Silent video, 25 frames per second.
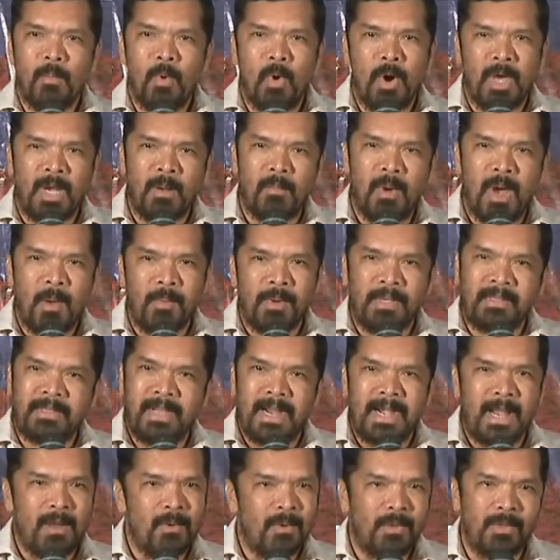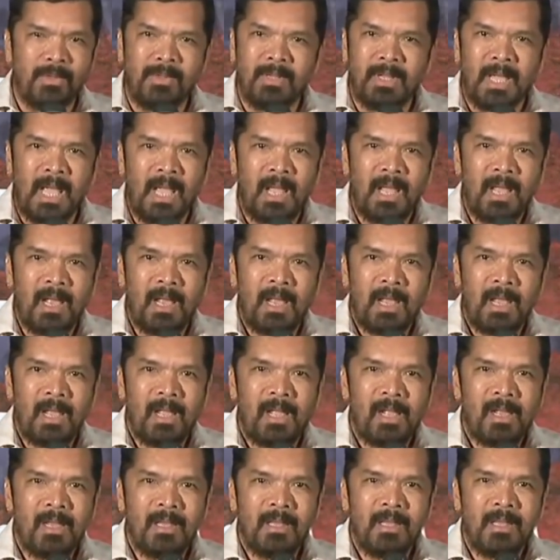మోహన్ బాబుకి తేడా ఉంటుందిగా
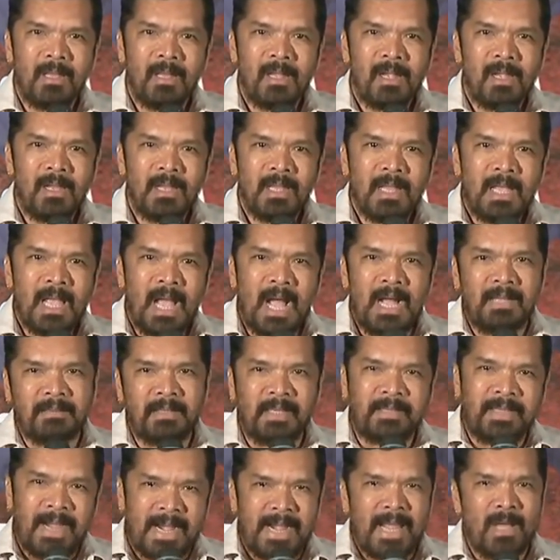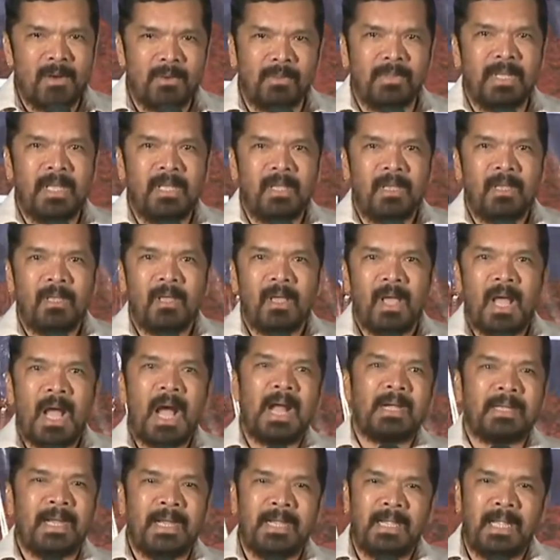అంత తేడా ఉంది
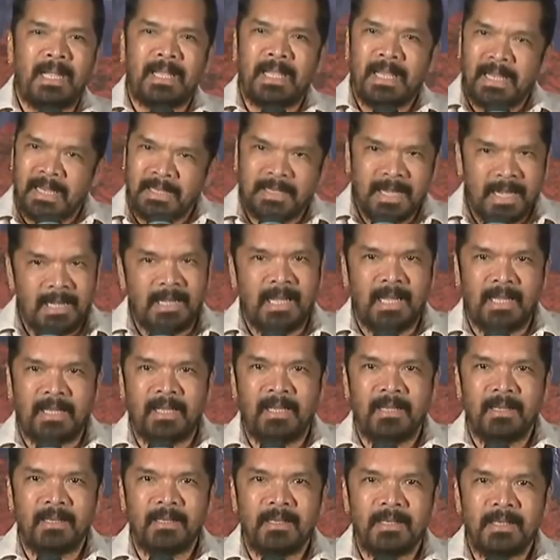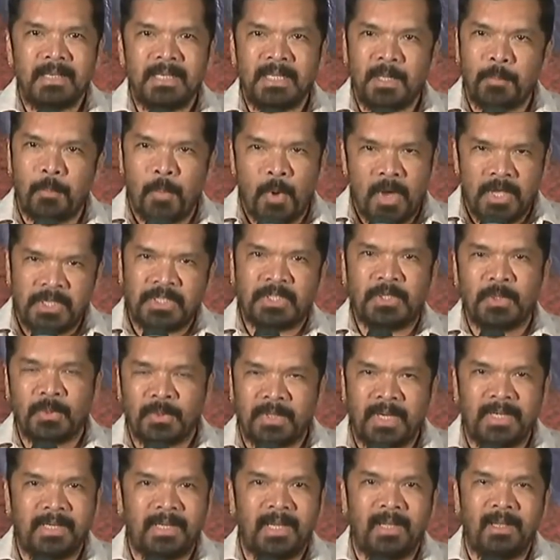ఆ టైటిల్కి ఈ టైటిల్కి ఇది పాజిటివ్
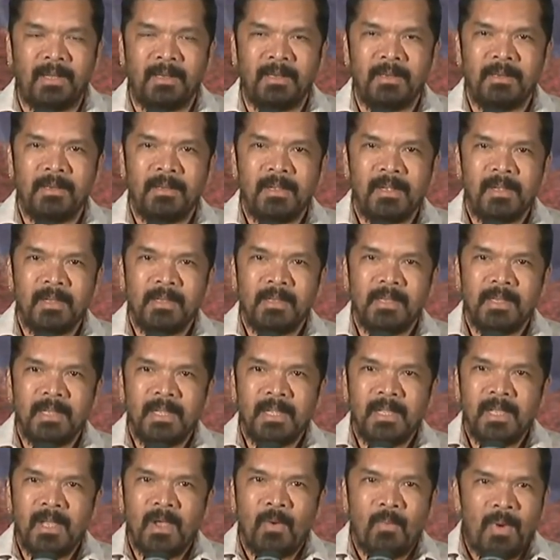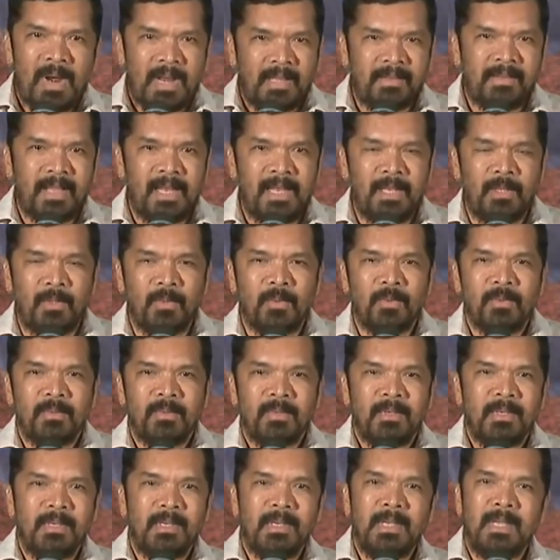టైటిల్ వాళ్ళకి తెలీదు
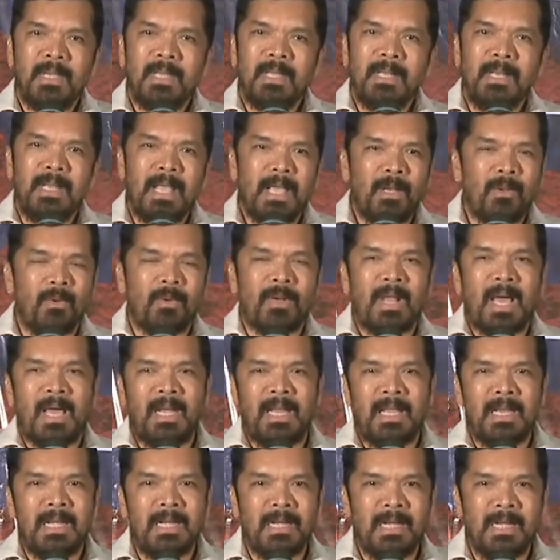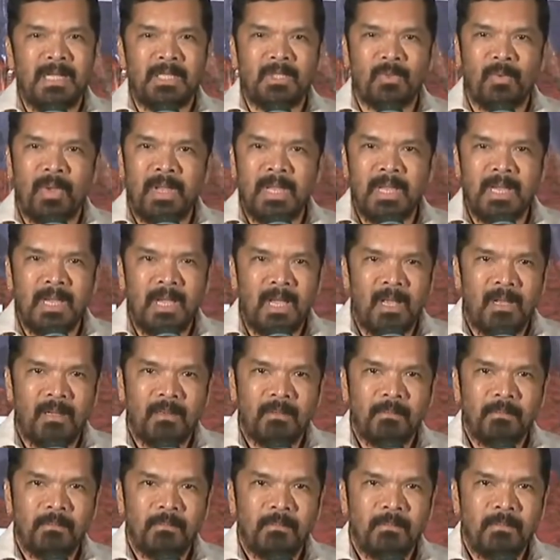నేను రాలేనండి స్వయంగా
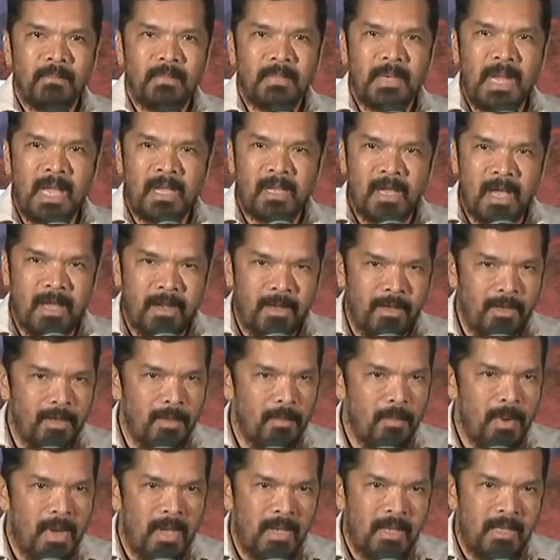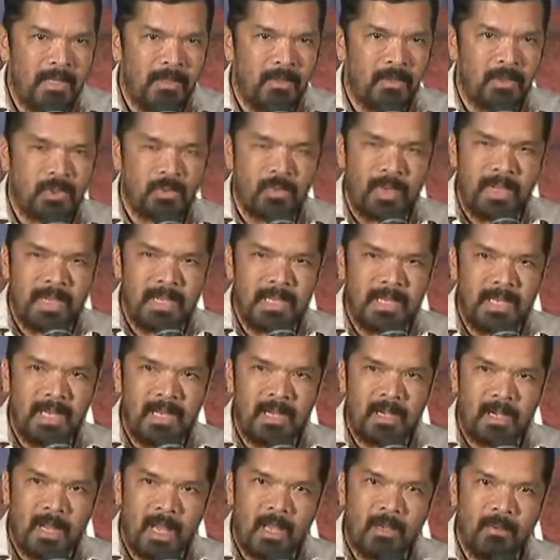నాకు ఆరోగ్యం బాగాలేదు స్వయంగా
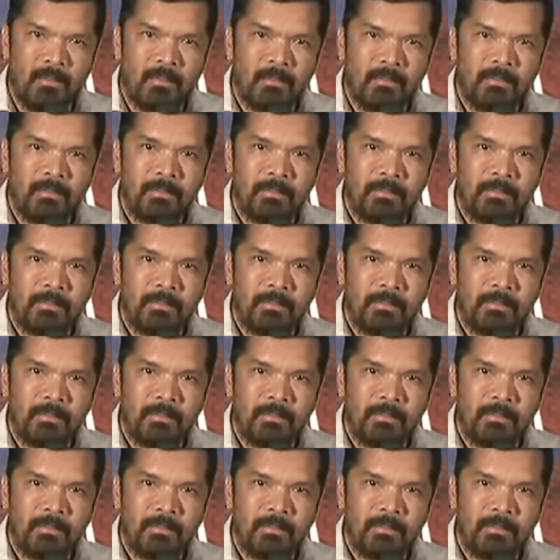నేను రాను